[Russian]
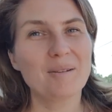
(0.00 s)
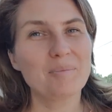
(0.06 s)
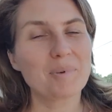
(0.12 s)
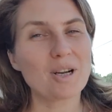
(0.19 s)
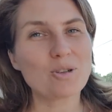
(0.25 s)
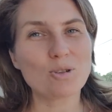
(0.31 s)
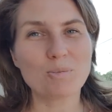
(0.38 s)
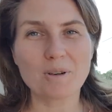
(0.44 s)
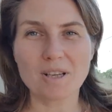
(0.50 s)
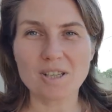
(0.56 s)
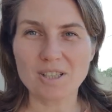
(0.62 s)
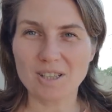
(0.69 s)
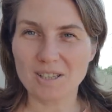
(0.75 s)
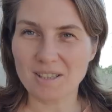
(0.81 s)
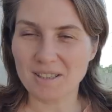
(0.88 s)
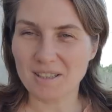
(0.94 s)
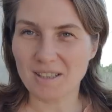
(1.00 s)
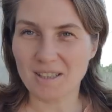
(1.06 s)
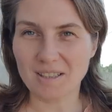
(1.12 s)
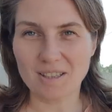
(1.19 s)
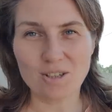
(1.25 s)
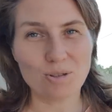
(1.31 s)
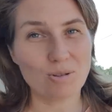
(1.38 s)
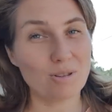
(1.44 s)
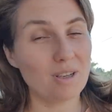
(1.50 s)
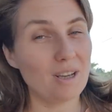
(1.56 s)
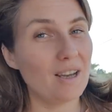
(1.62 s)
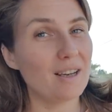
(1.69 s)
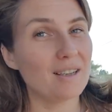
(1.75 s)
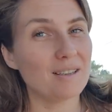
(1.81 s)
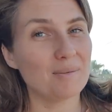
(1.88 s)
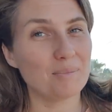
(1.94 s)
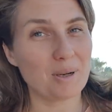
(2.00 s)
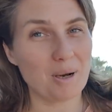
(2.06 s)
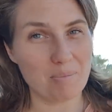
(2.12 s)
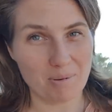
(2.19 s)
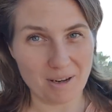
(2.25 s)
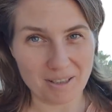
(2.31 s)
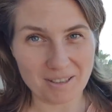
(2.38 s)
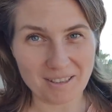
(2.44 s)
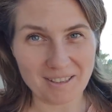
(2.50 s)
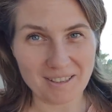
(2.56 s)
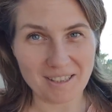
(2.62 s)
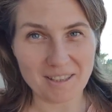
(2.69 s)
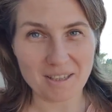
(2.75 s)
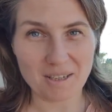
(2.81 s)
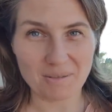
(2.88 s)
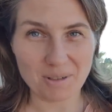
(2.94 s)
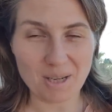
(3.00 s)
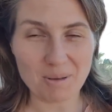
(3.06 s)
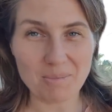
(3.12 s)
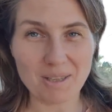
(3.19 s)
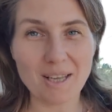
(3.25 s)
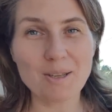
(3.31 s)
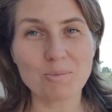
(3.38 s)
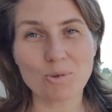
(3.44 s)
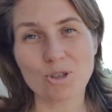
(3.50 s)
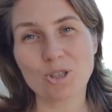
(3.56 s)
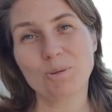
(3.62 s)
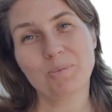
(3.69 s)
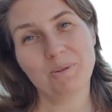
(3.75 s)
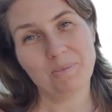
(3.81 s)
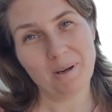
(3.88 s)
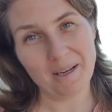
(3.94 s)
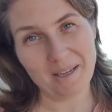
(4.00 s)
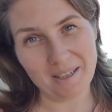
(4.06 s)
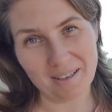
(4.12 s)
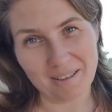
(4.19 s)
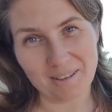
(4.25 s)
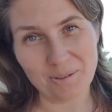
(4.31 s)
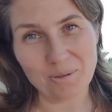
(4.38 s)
Прошу прощения, дорогие, что я пропала на некоторое время, я немножко приболела.